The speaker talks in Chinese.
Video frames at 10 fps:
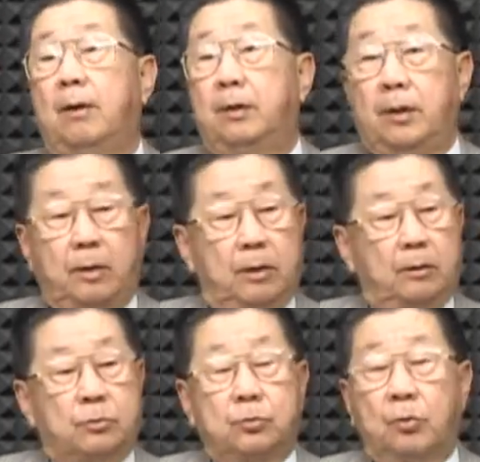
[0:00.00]
你
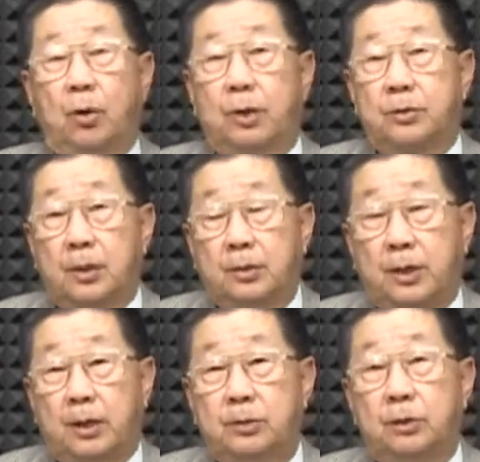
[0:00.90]
做了生
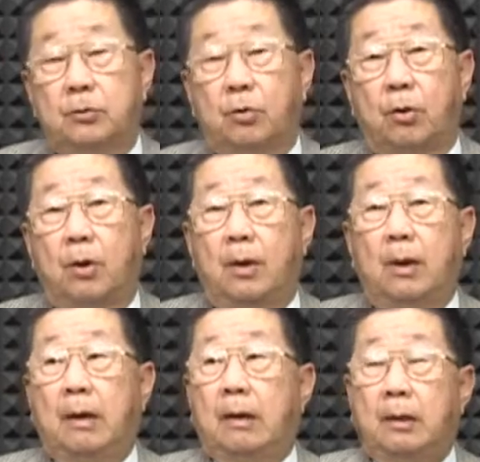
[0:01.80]
前信托，
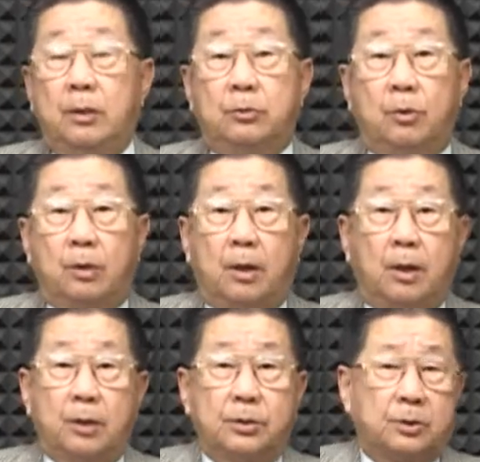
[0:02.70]
你就
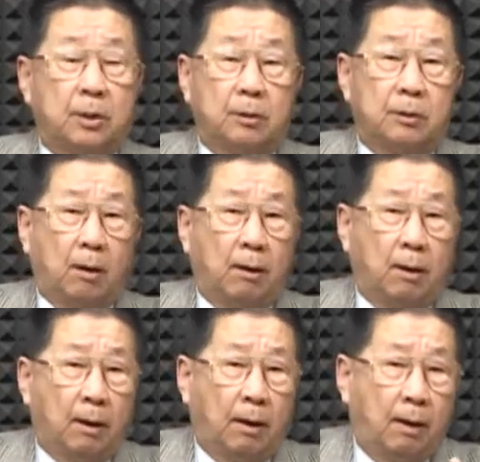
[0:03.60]
可以省掉
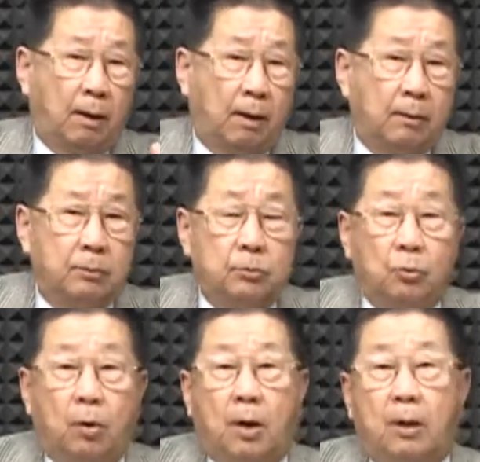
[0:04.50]
很
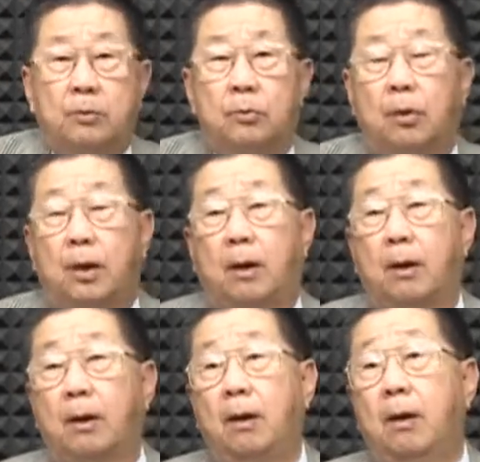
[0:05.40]
多很多的
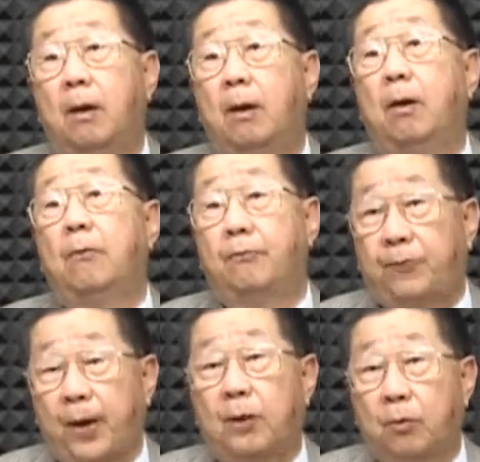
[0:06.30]

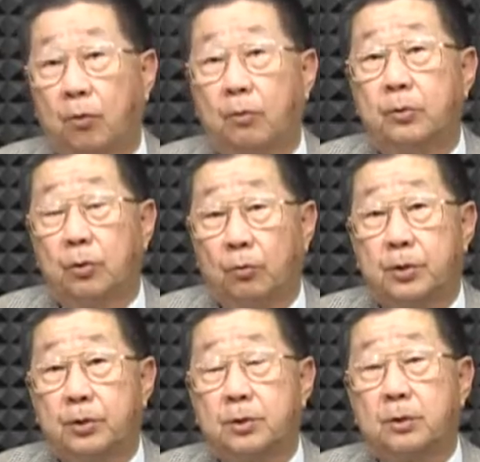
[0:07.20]
费用，尤
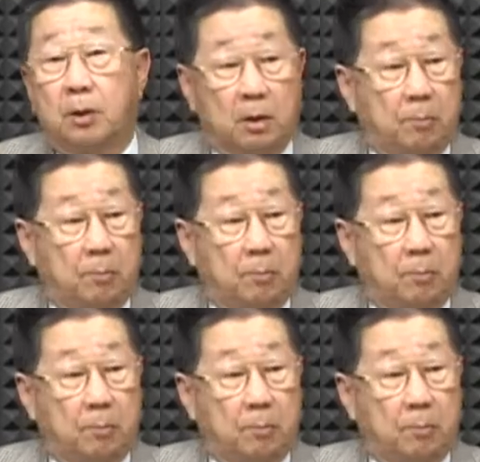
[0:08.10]
其是